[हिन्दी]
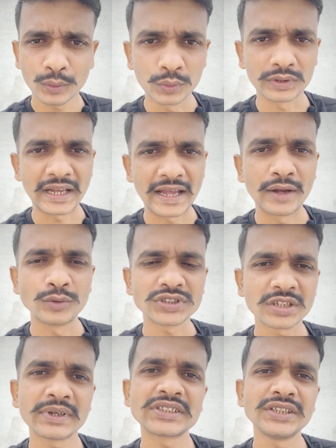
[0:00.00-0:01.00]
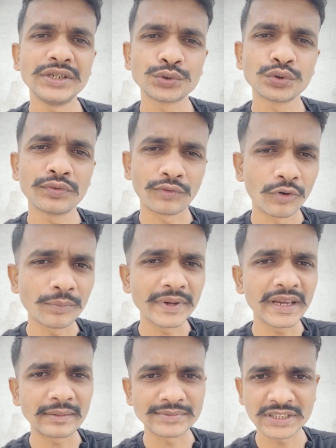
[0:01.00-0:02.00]
होता है उसके बाद से एक दो फॉर्म
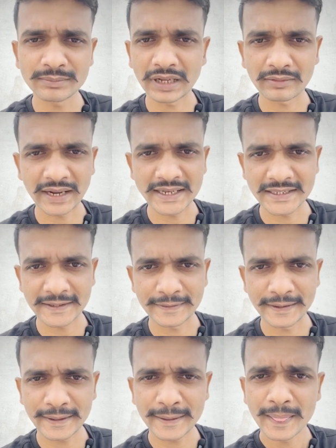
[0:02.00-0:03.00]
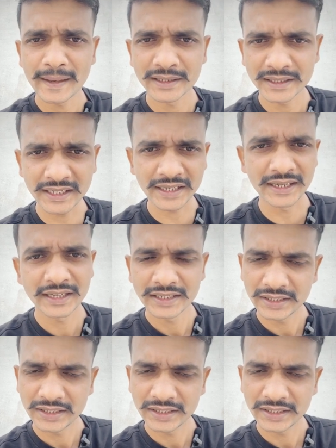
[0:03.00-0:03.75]
भी आपसे भरवाए जाते हैं ठीक है